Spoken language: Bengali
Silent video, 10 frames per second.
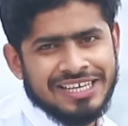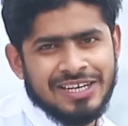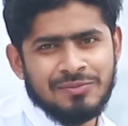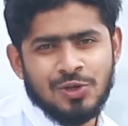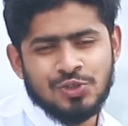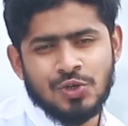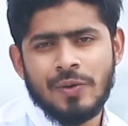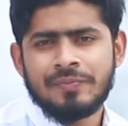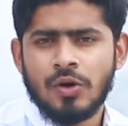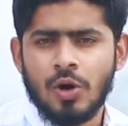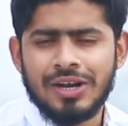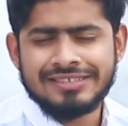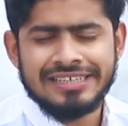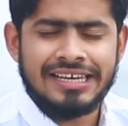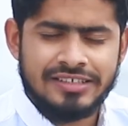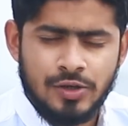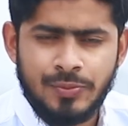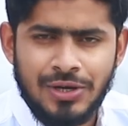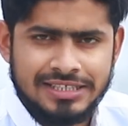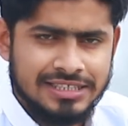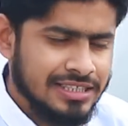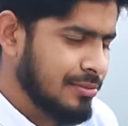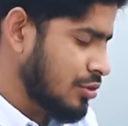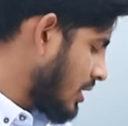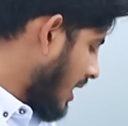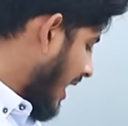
সাইকেল মূলত অনেক সাইজের উপর আছে যেমন